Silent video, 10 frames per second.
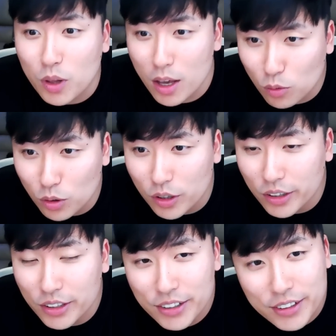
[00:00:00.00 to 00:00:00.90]
있고요.
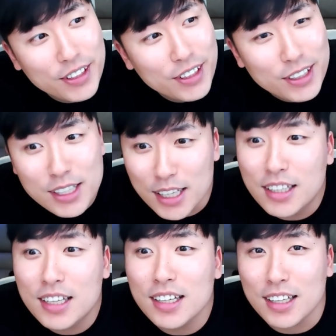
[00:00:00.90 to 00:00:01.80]

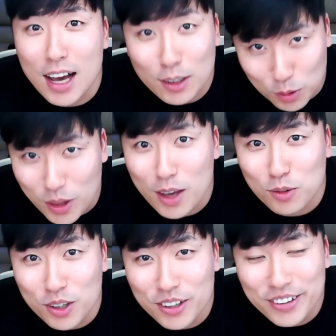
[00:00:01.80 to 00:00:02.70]
이팅이 약속돼
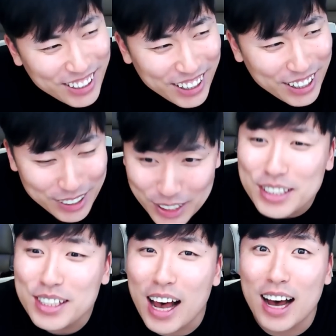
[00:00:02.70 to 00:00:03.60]
있고요.
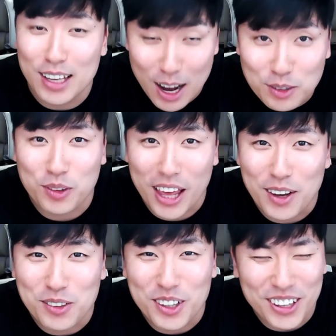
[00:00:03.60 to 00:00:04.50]
리사 약속돼
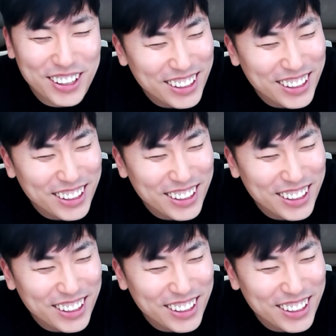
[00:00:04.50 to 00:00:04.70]
있고요.